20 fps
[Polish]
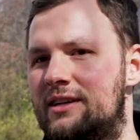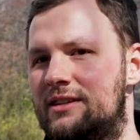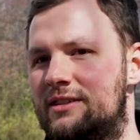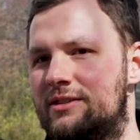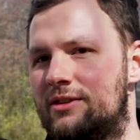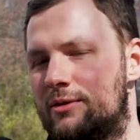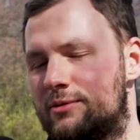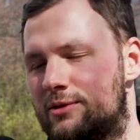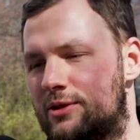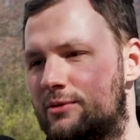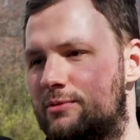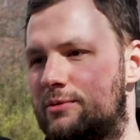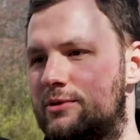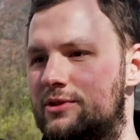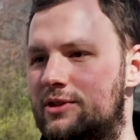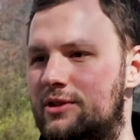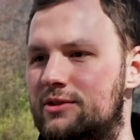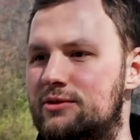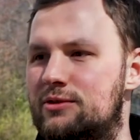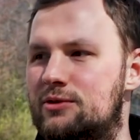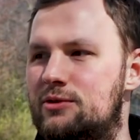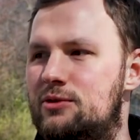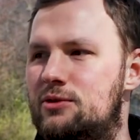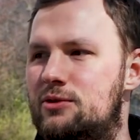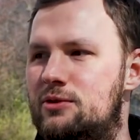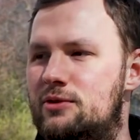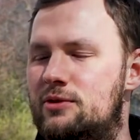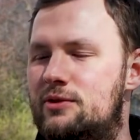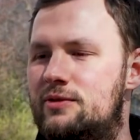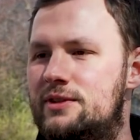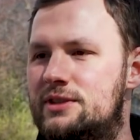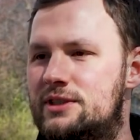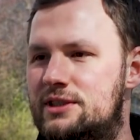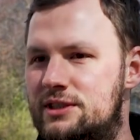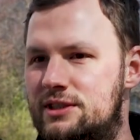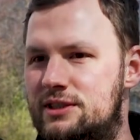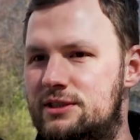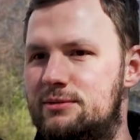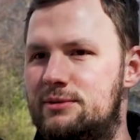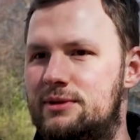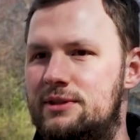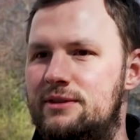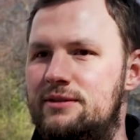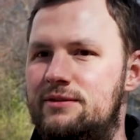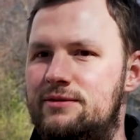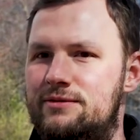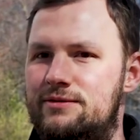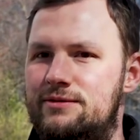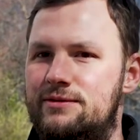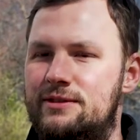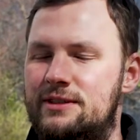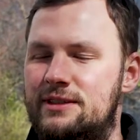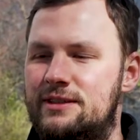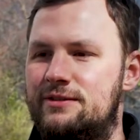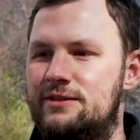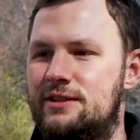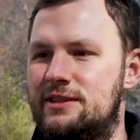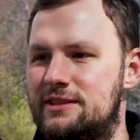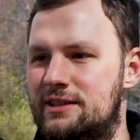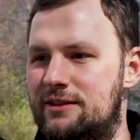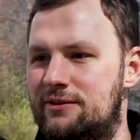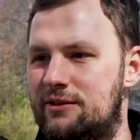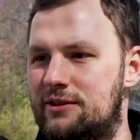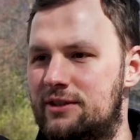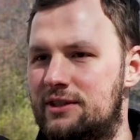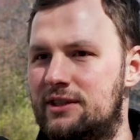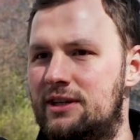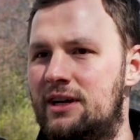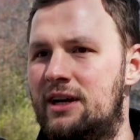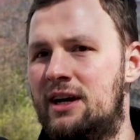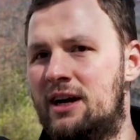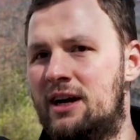E, dobrze od początku weszliśmy w te, w te zawody.